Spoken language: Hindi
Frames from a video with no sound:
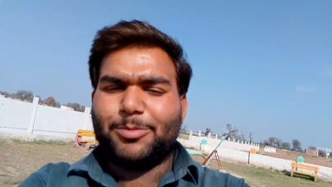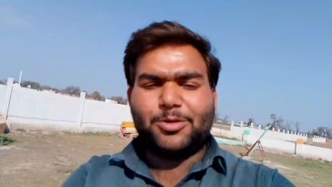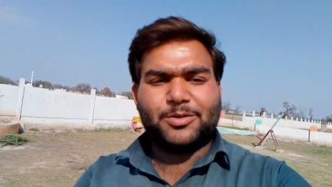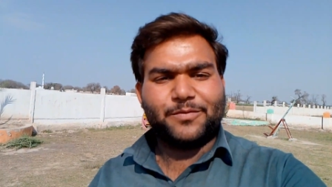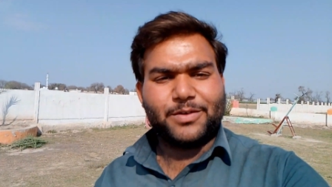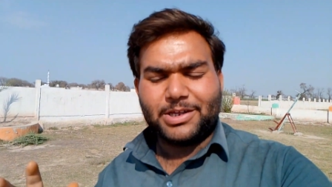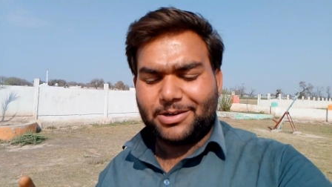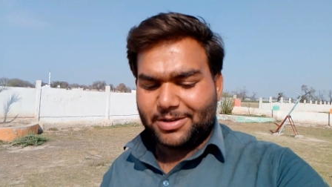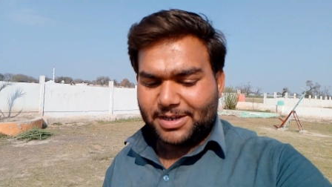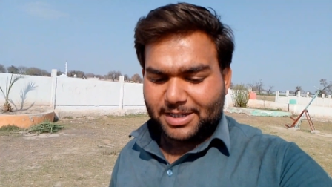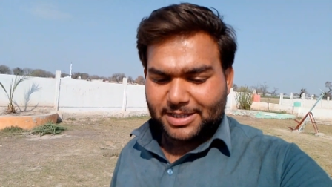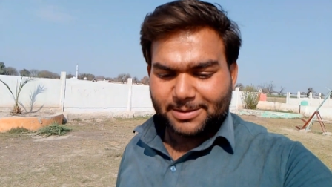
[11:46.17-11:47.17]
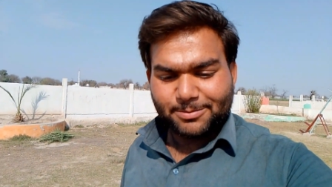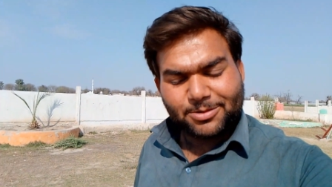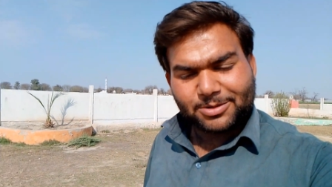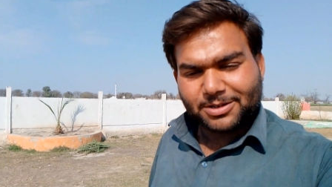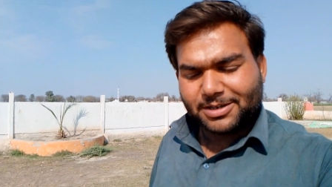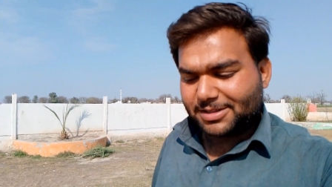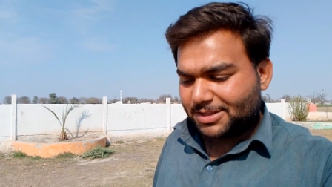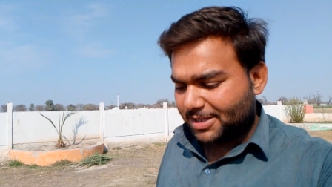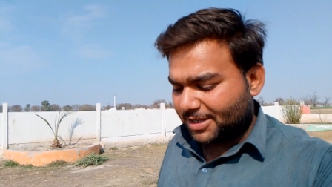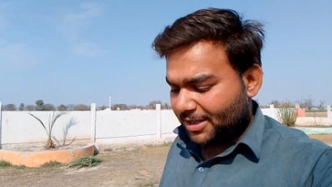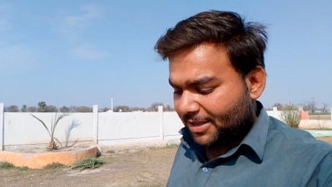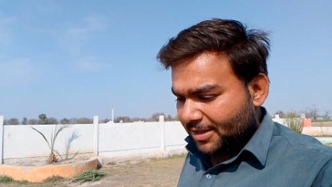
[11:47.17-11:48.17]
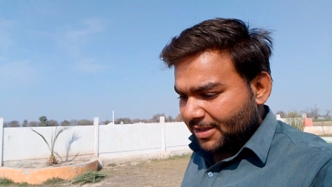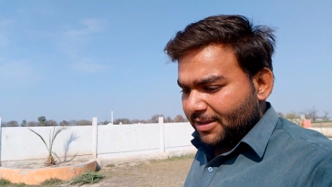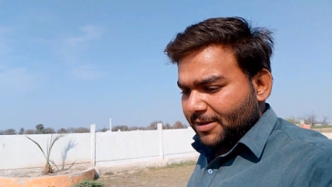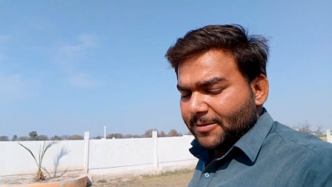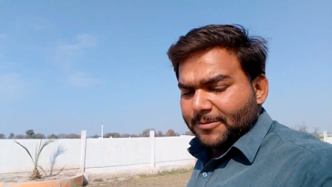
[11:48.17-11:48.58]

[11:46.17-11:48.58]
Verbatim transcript: पारो बहुत फ्री हो जाती है बहुत खेलती है